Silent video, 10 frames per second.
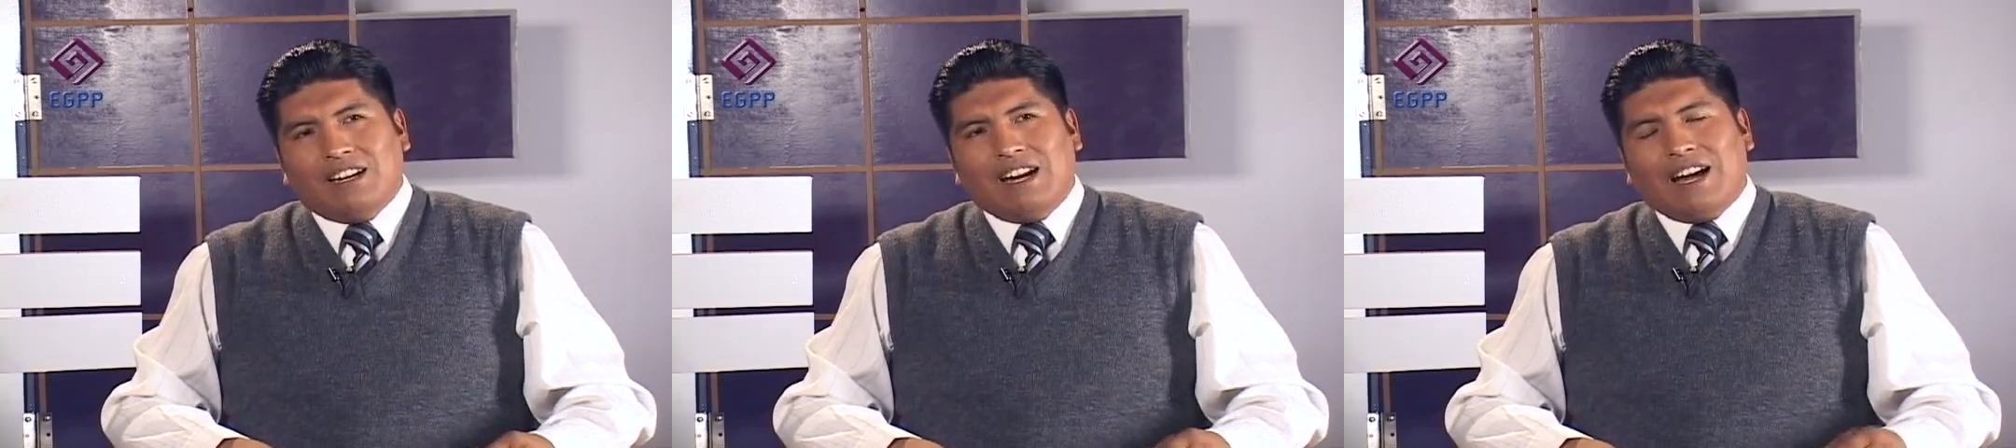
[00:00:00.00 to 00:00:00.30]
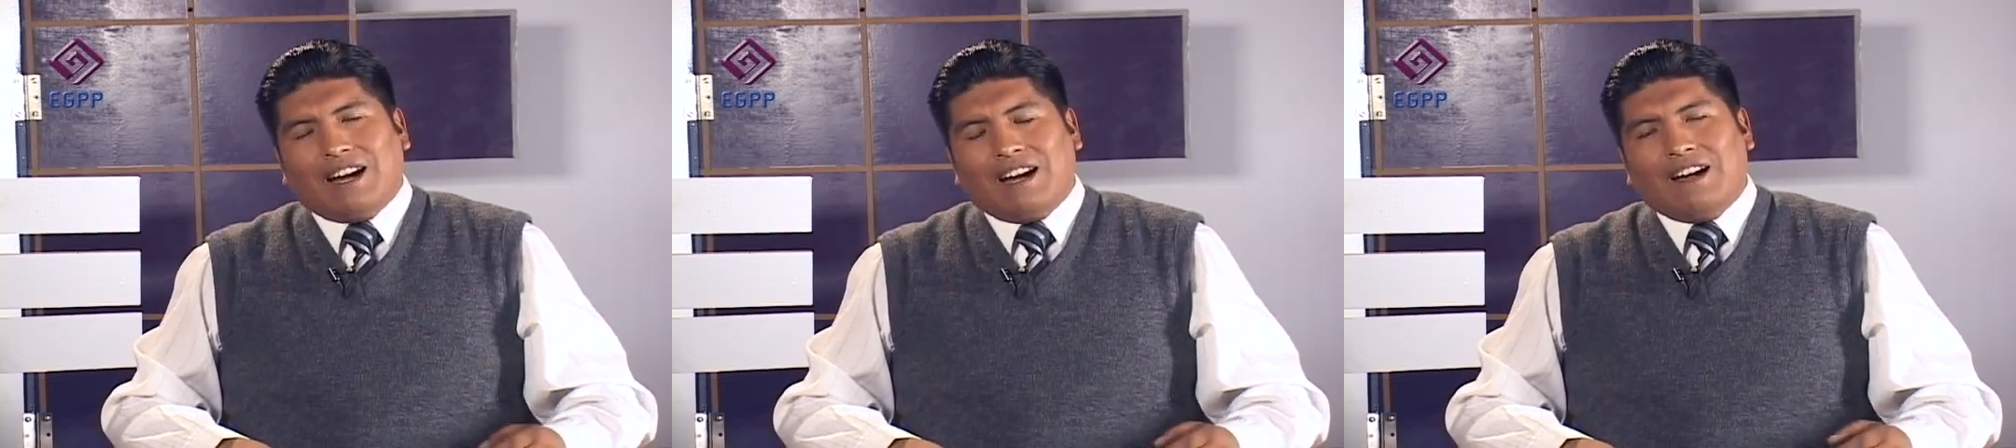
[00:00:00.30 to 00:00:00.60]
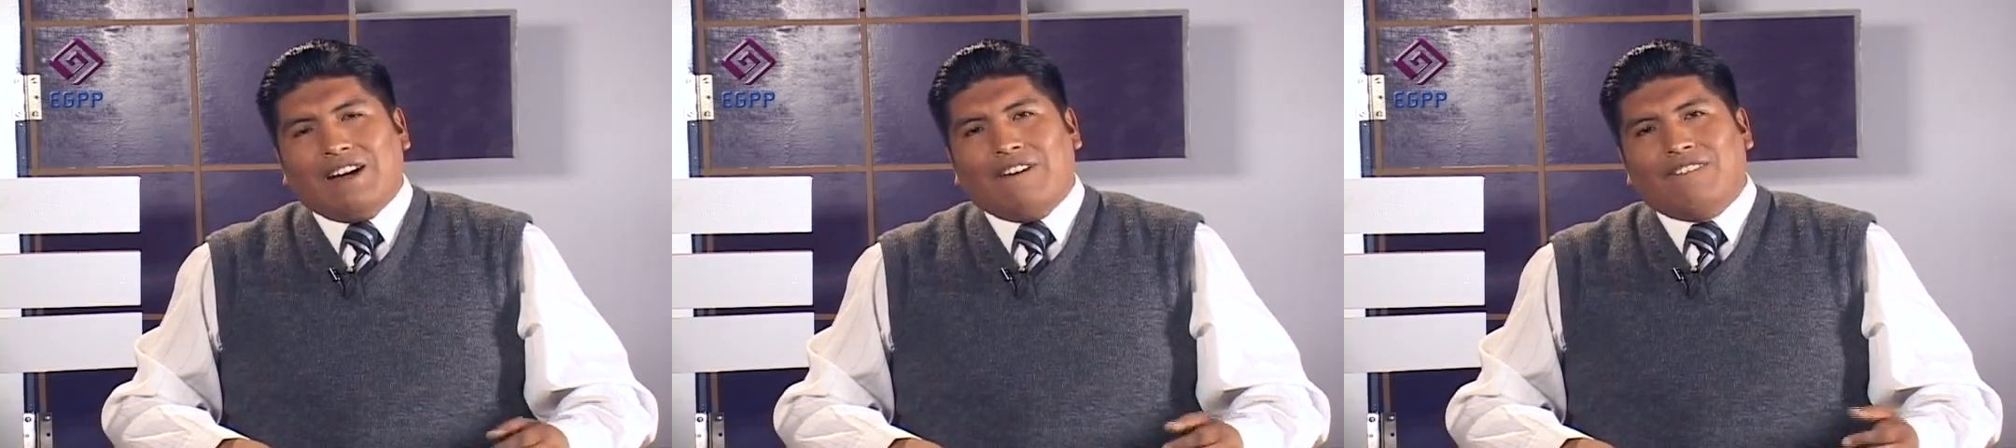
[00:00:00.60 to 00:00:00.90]
la
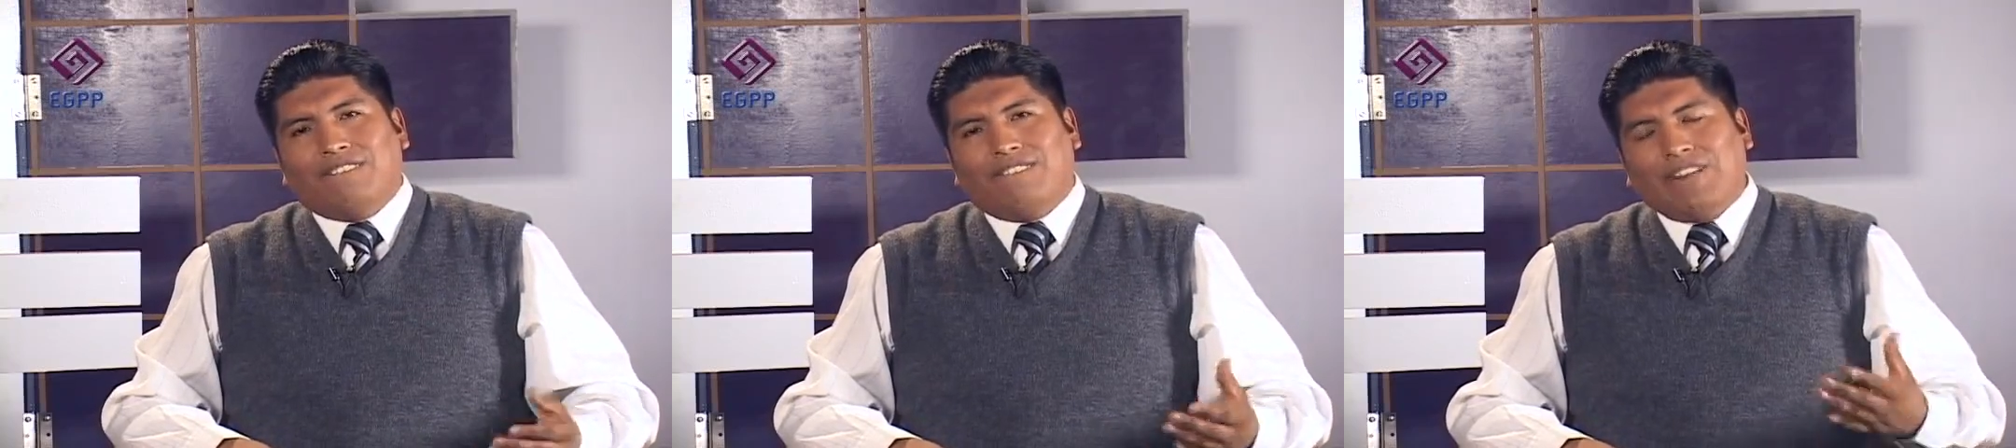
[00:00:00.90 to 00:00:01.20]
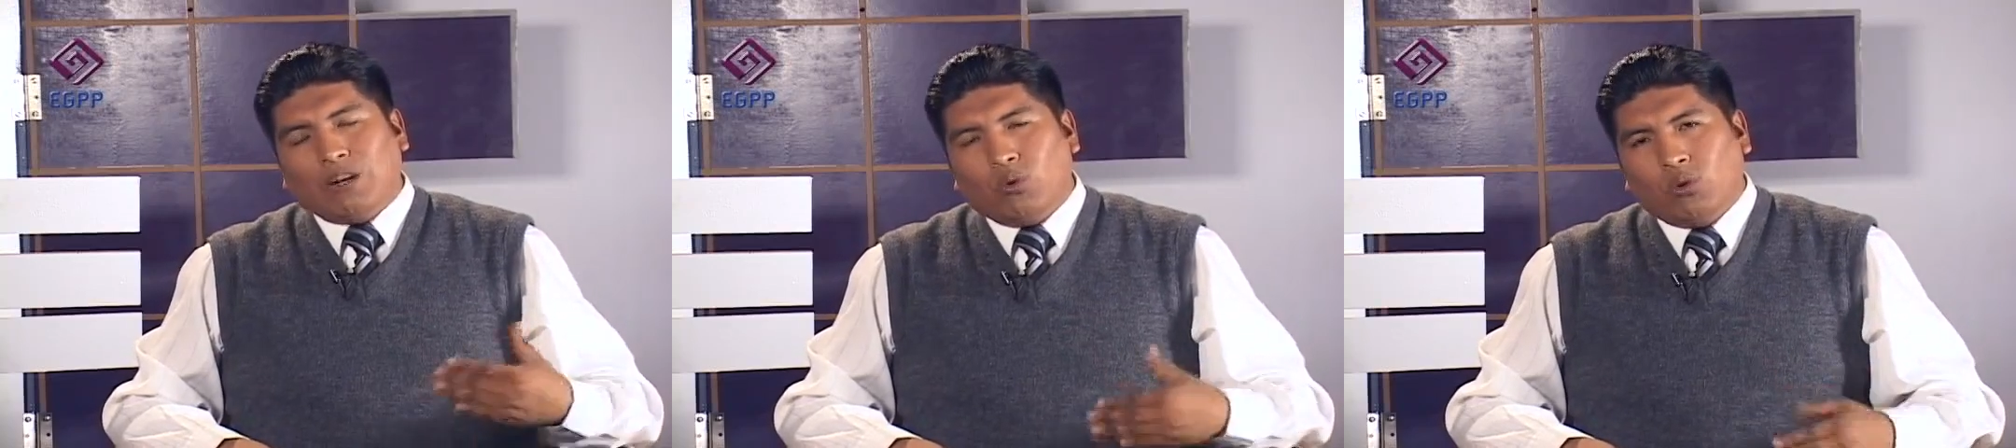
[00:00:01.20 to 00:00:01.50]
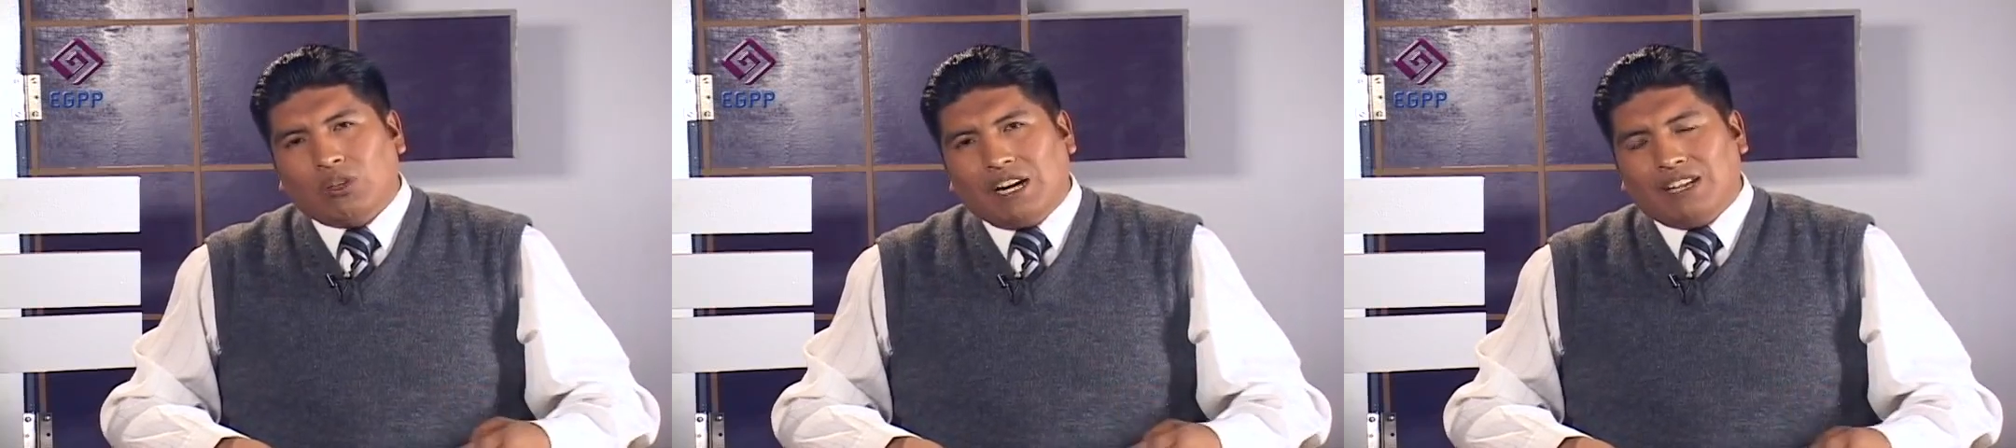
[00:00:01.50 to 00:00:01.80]

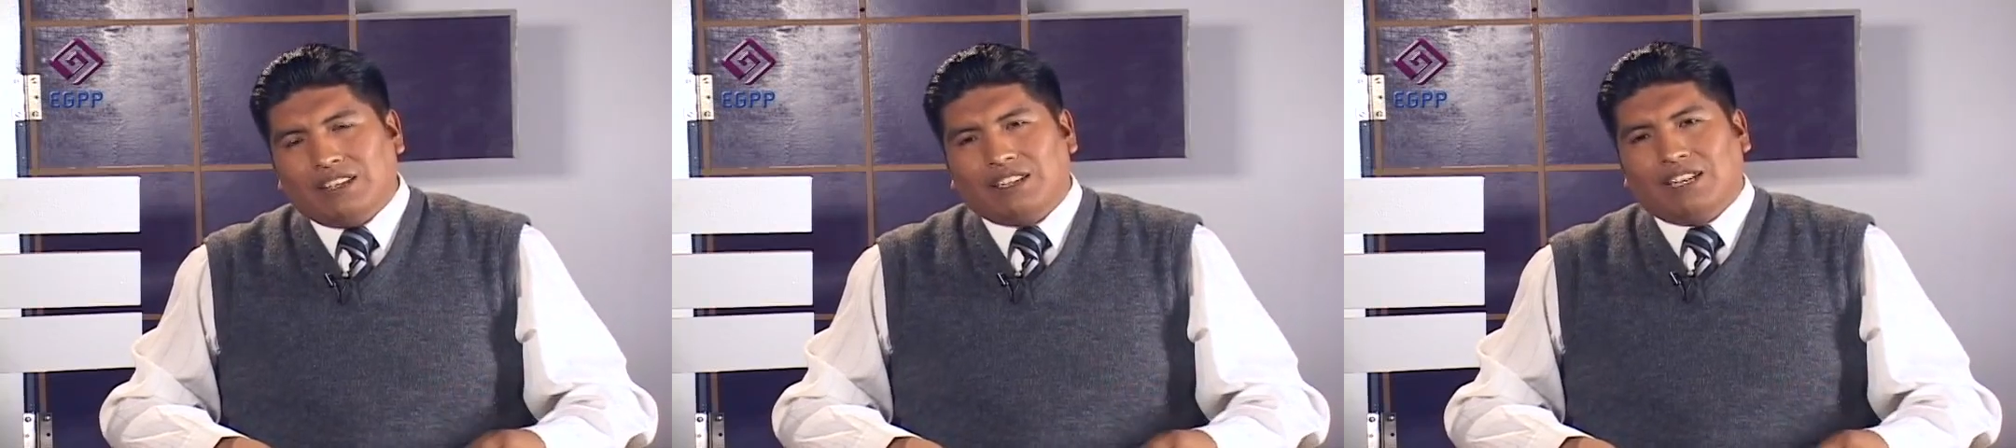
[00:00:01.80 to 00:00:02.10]
facultad